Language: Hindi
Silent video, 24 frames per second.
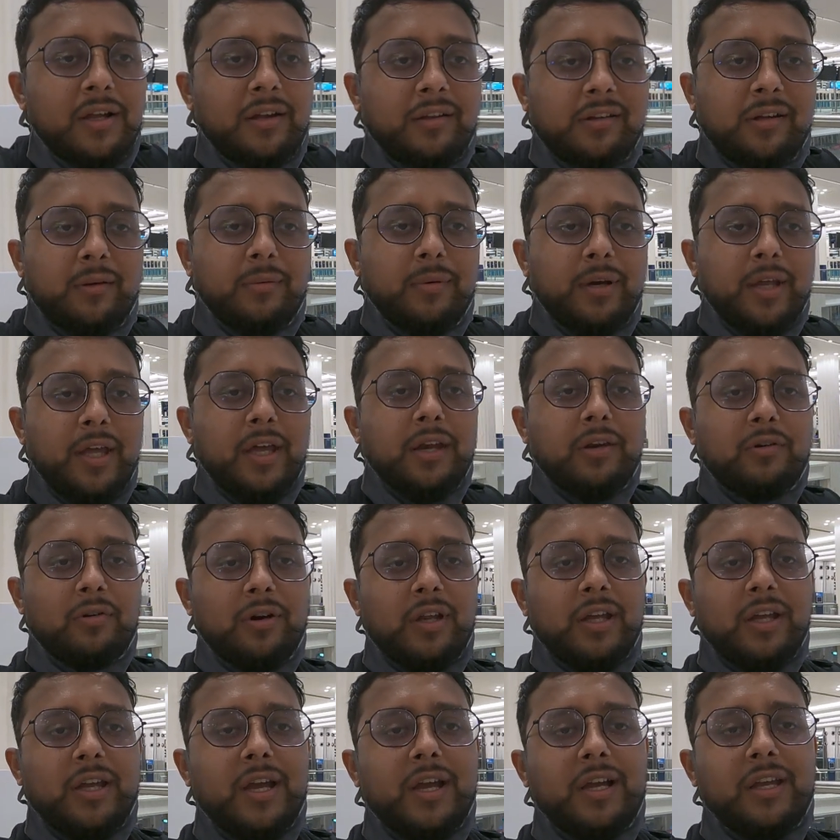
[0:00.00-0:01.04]
इससे बढ़िया
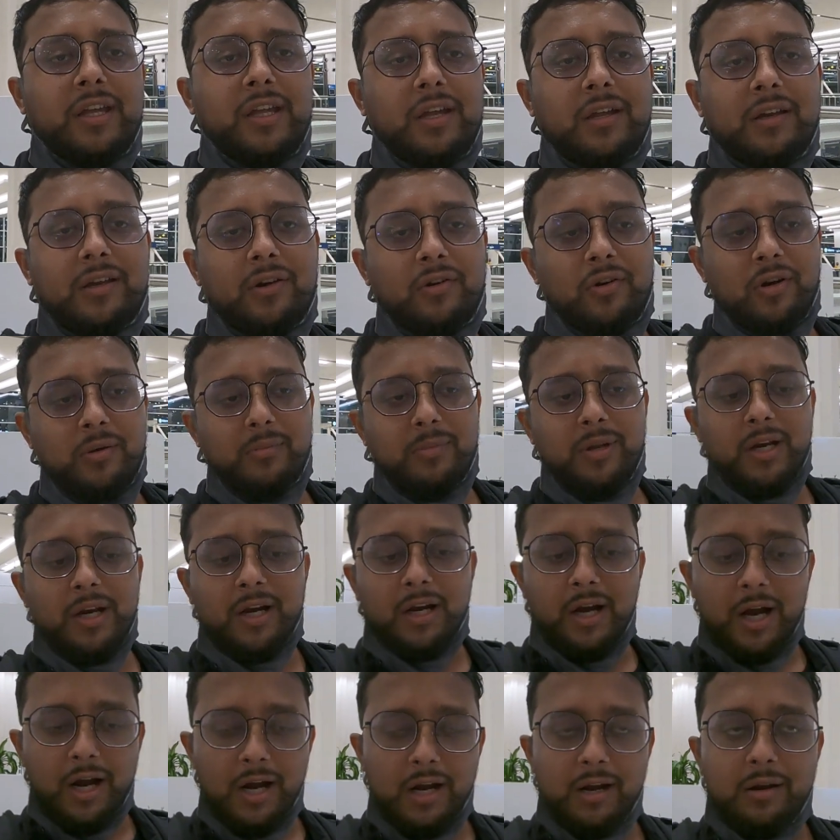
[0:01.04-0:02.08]
इन्होंने क्या किया इन्होंने
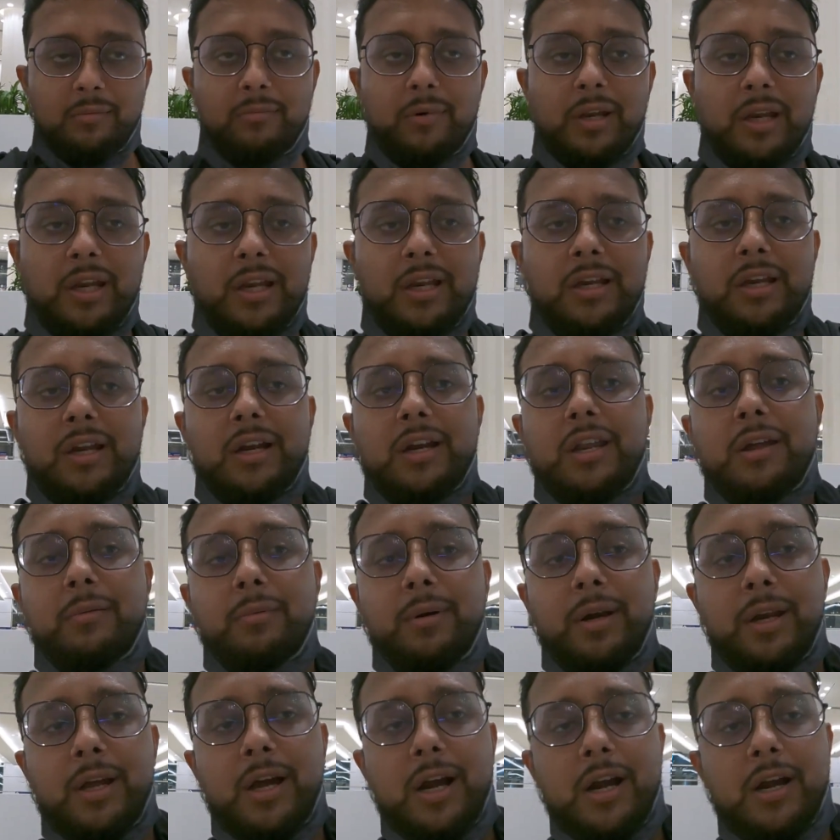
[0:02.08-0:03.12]
मेरा कार्ड नंबर ले लिया
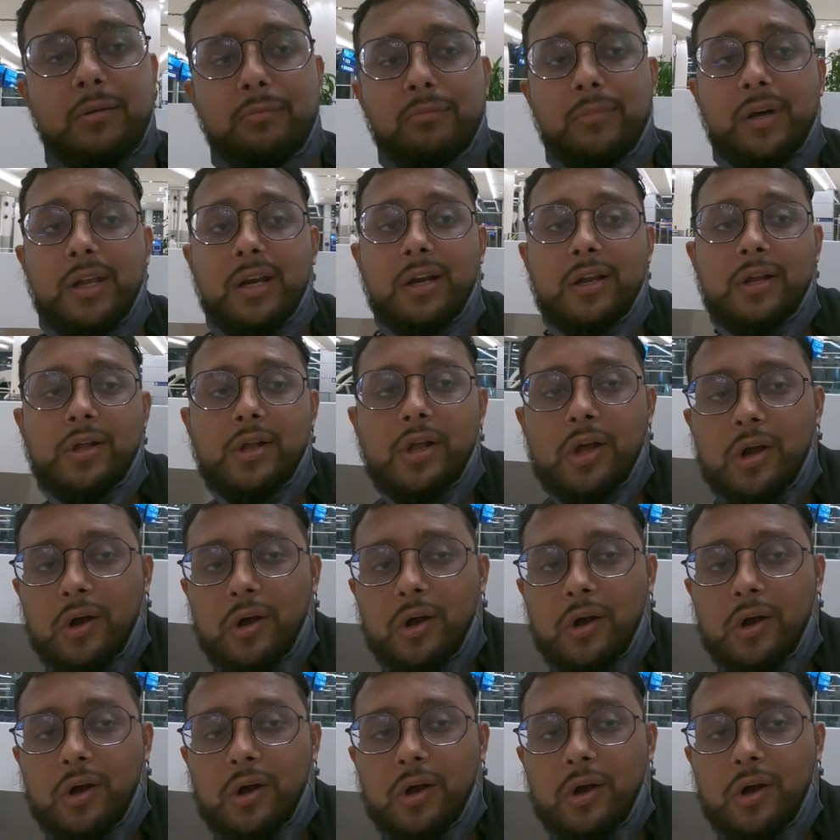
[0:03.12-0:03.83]
डेबिट कार्ड नंबर